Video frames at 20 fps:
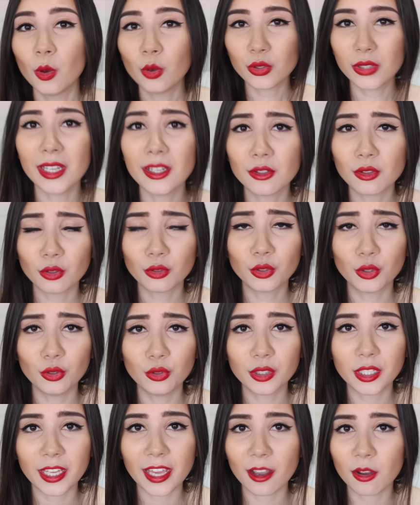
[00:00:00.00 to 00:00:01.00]
O sexto
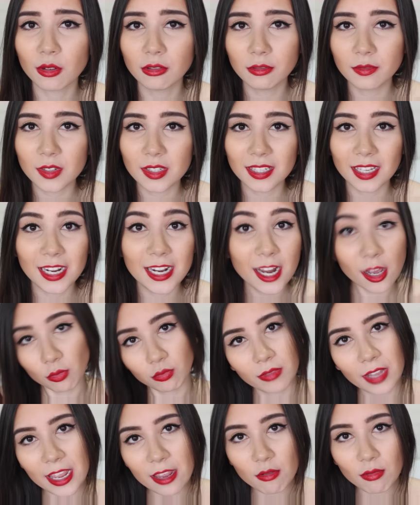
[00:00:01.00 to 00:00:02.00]
truque é quando você
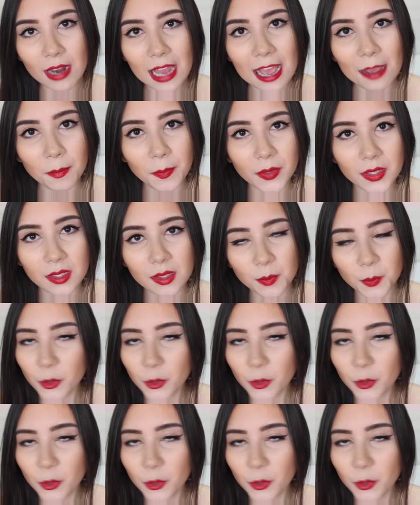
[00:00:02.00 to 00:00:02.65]
não tem um lápis